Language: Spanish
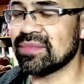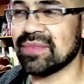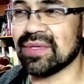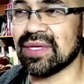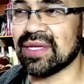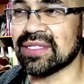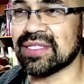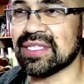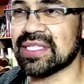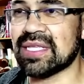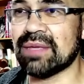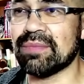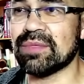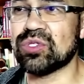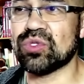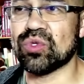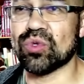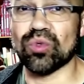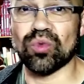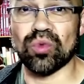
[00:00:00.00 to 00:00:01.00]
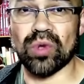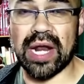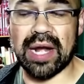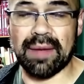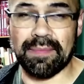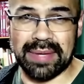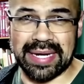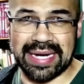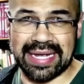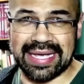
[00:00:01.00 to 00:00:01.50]
el sistema
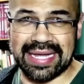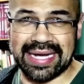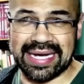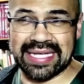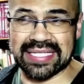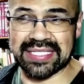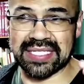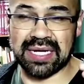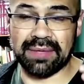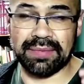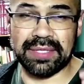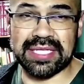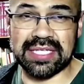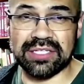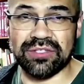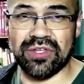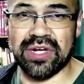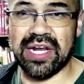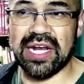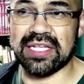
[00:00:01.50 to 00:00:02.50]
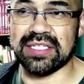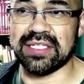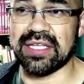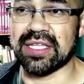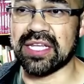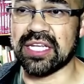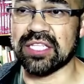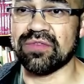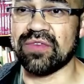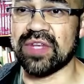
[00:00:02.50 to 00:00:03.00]
estructural para cargas gravitacionales y
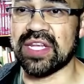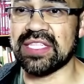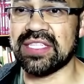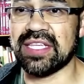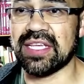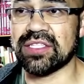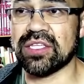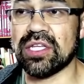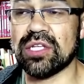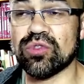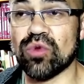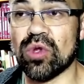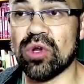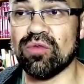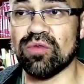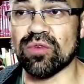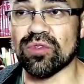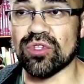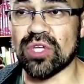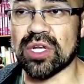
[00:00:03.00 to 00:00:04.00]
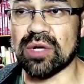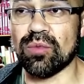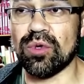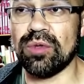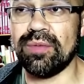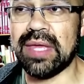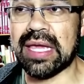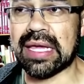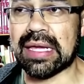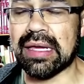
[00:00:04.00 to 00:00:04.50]
transferencia hacia el suelo funciona muy
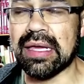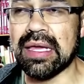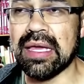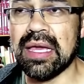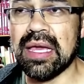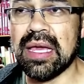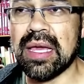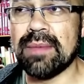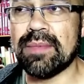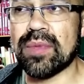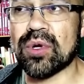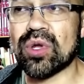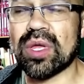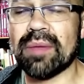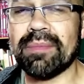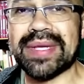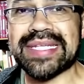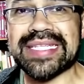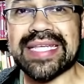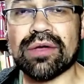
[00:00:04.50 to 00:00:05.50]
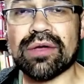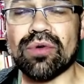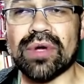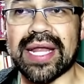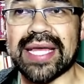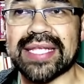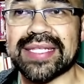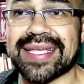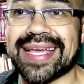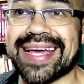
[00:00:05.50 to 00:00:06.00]
bien, pero ¿qué pasa con
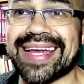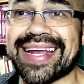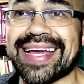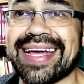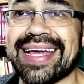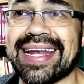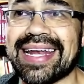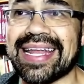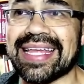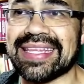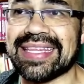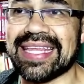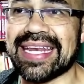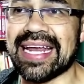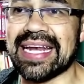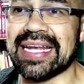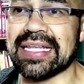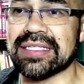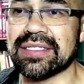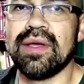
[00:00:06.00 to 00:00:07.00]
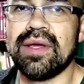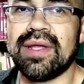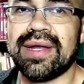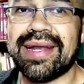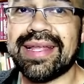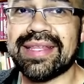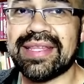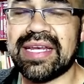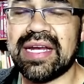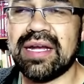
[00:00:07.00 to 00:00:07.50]
las cargas laterales?
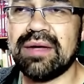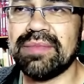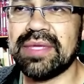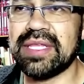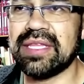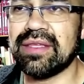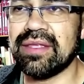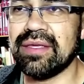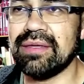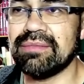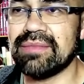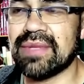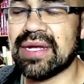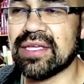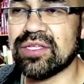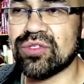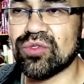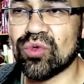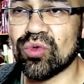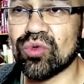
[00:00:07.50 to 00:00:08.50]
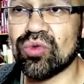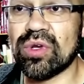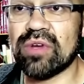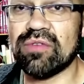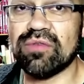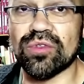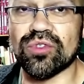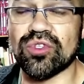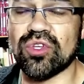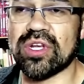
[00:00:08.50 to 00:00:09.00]
Lateralmente, la estructura
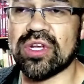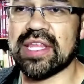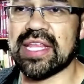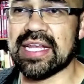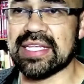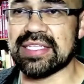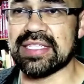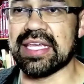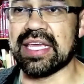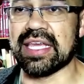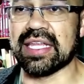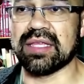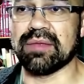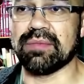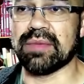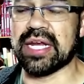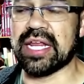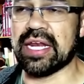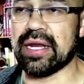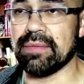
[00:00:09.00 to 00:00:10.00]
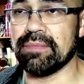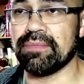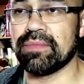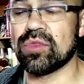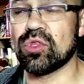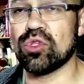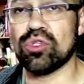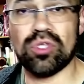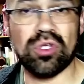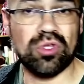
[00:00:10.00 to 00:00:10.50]
funciona de la siguiente manera.
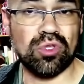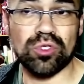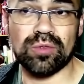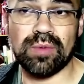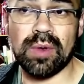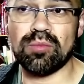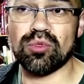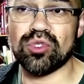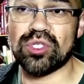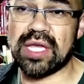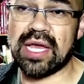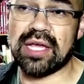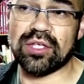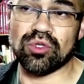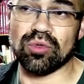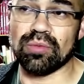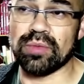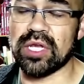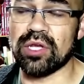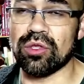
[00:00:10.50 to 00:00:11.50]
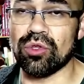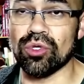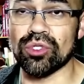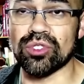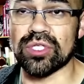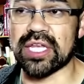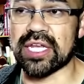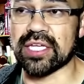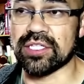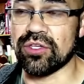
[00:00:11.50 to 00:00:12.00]
Nosotros vamos a asumir
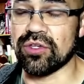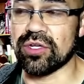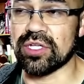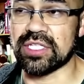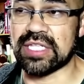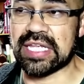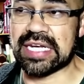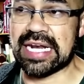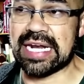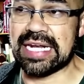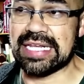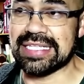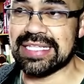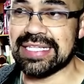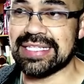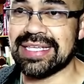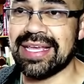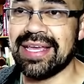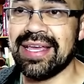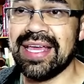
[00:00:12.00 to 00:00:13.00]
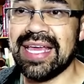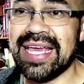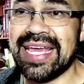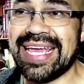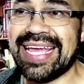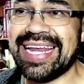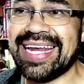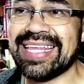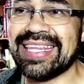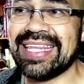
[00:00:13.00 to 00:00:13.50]
dos direcciones de análisis.
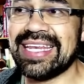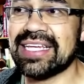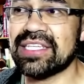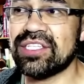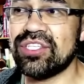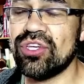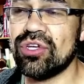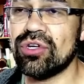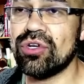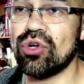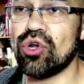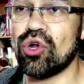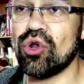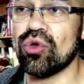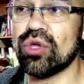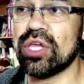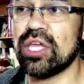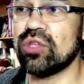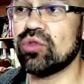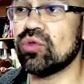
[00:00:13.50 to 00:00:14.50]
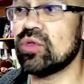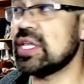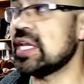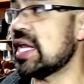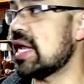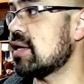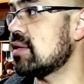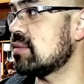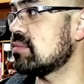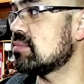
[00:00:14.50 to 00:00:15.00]
En la dirección
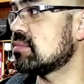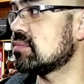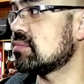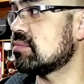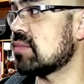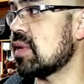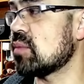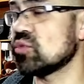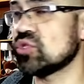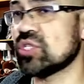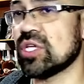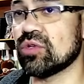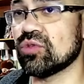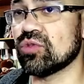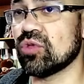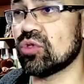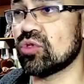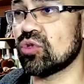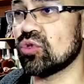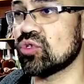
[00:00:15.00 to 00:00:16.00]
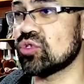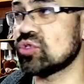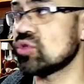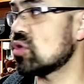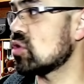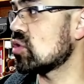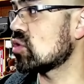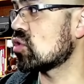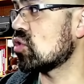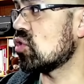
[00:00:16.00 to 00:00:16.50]
longitudinal, vamos a nosotros
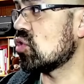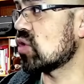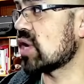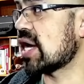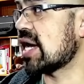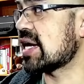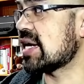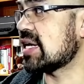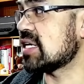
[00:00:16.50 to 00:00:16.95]
colocar la